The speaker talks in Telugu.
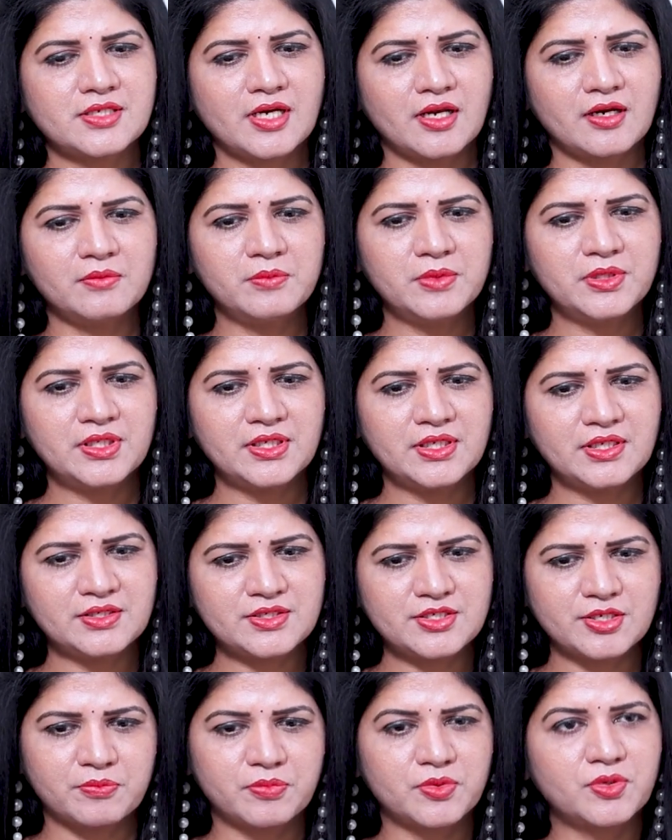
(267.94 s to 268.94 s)
చాలామంది
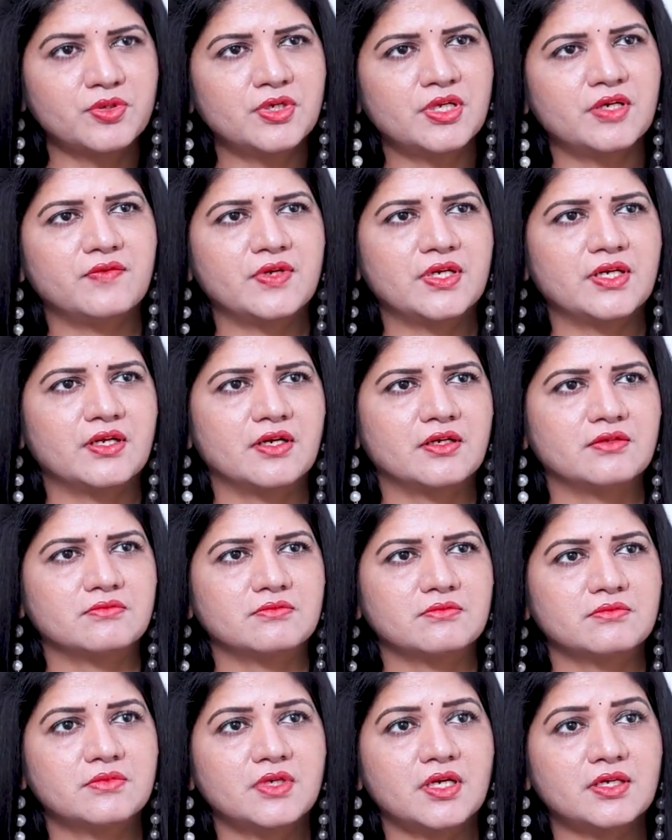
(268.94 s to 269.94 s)
చెప్తుంటే విన్నాను
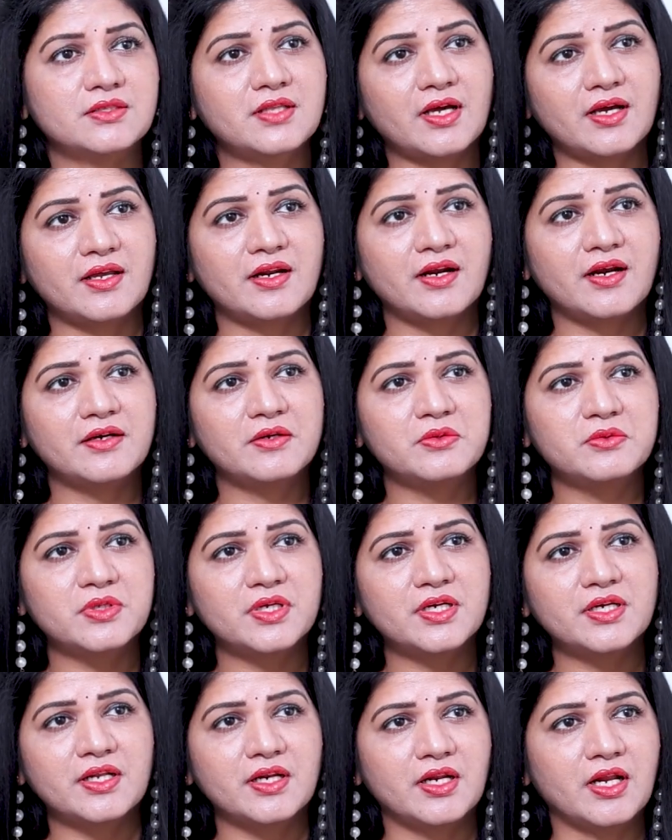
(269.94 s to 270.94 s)
నాకు థైరాయిడ్
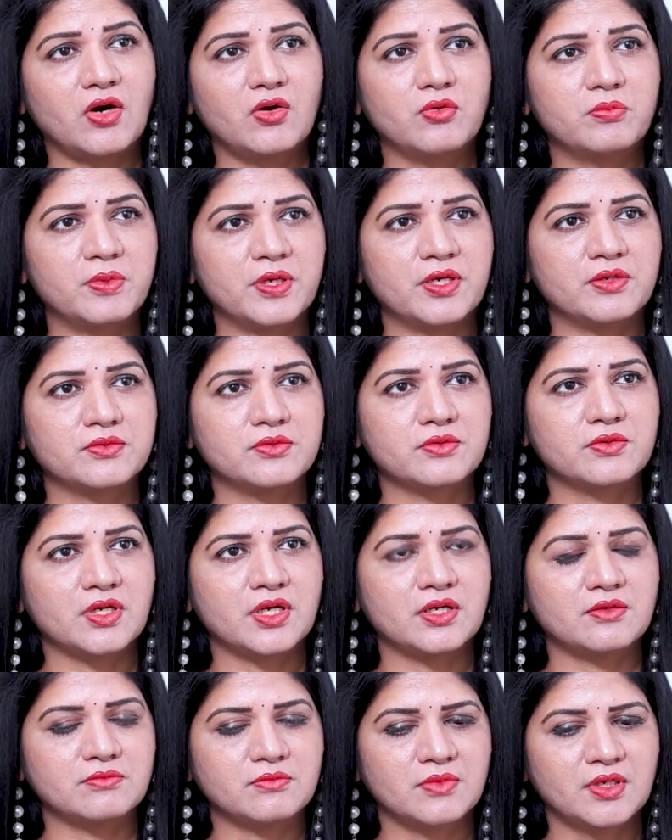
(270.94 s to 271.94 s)
ఉంది నేను లావు
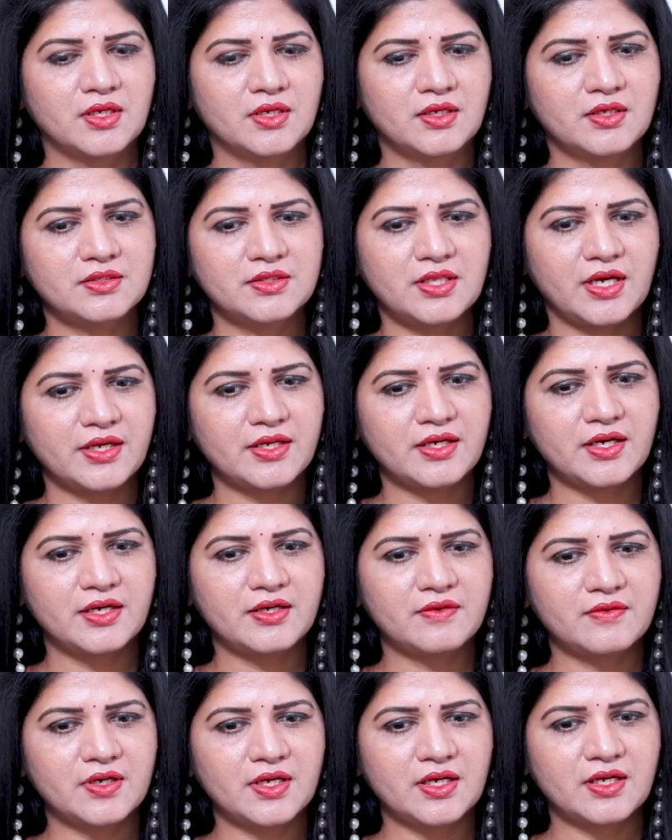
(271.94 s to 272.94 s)
పెరుగుతున్నాను
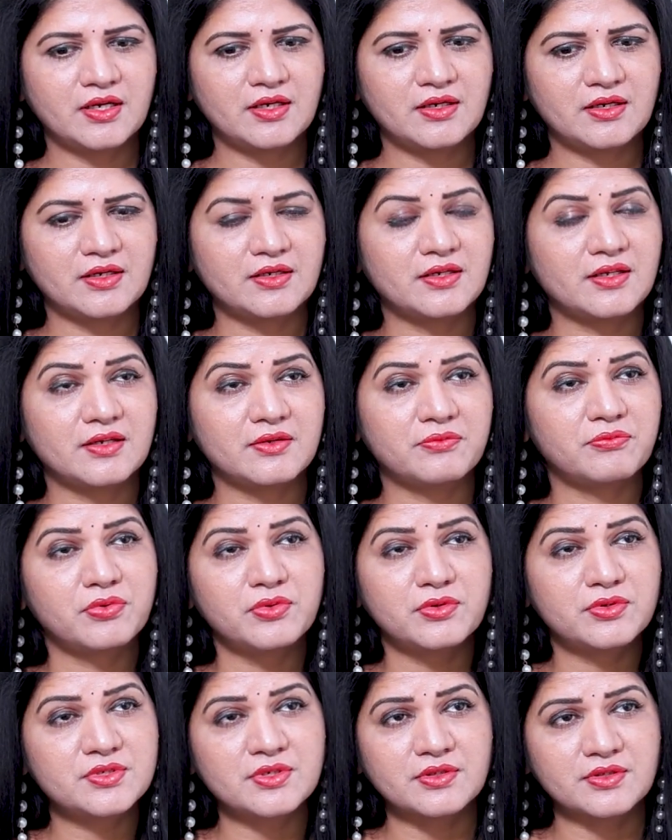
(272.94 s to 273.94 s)
థైరాయిడ్ వల్ల అంటే
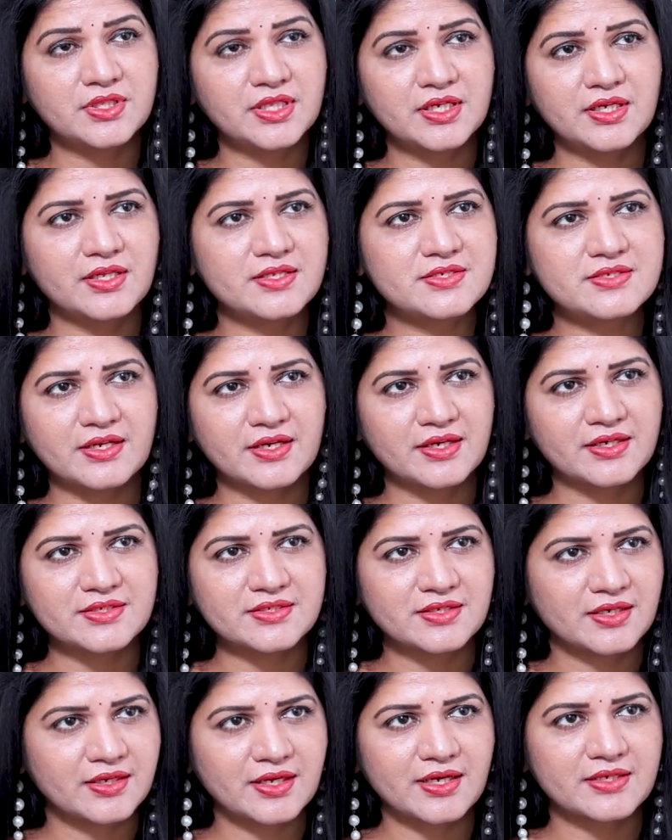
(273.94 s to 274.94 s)
ఫుడ్ తిన్నది సరిగా
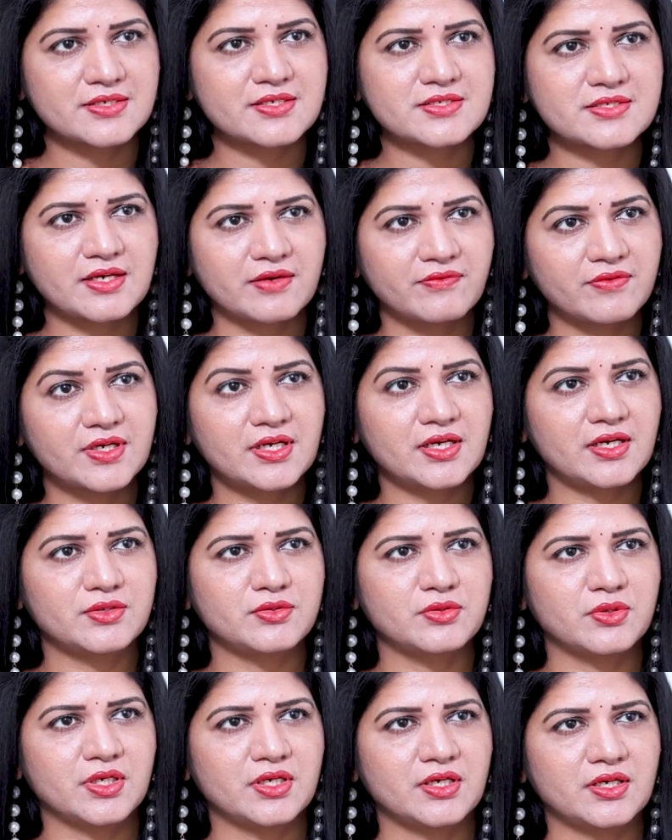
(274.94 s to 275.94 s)
డైజెస్ట్
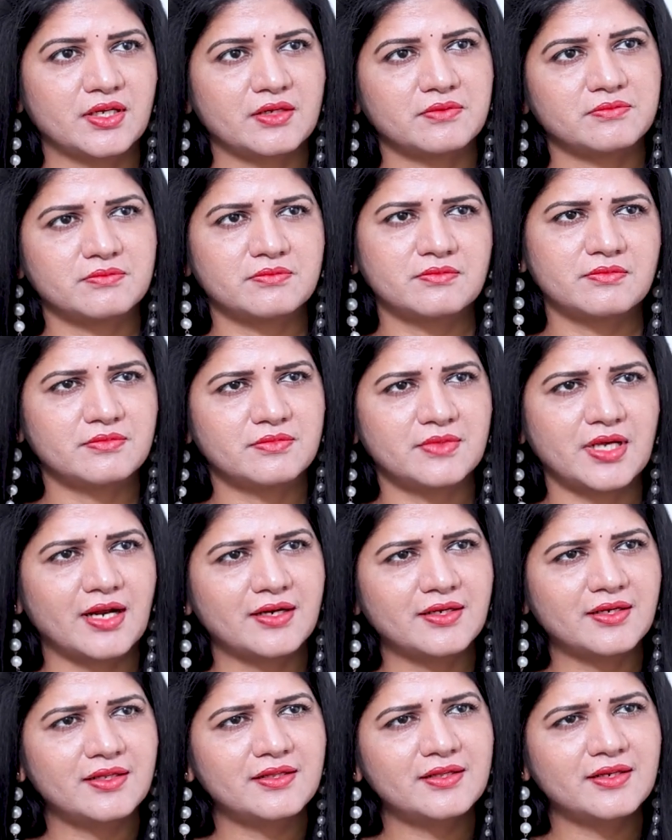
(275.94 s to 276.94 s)
అవ్వట్లేదు అంటారు
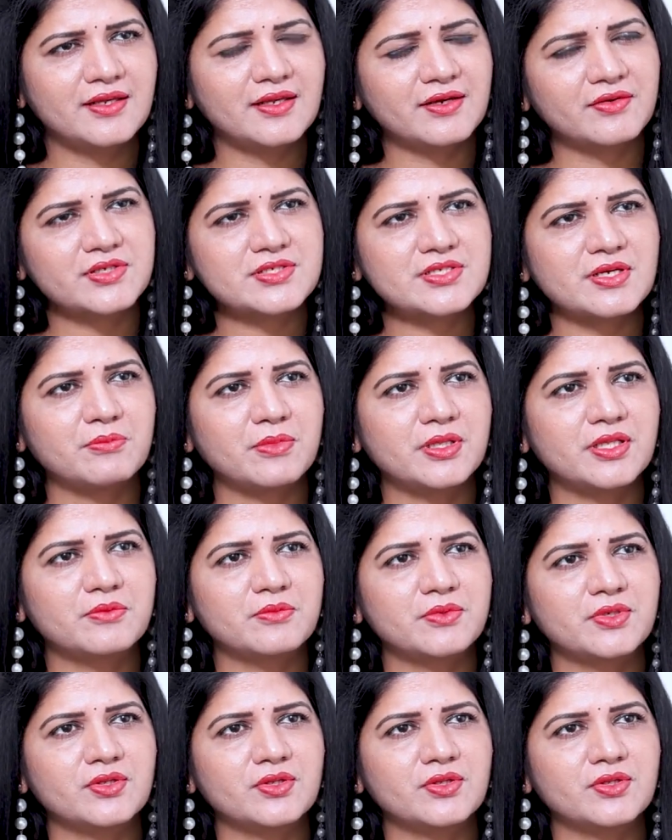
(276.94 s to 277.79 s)
దానికి దీనికి ఏమైనా సంబంధం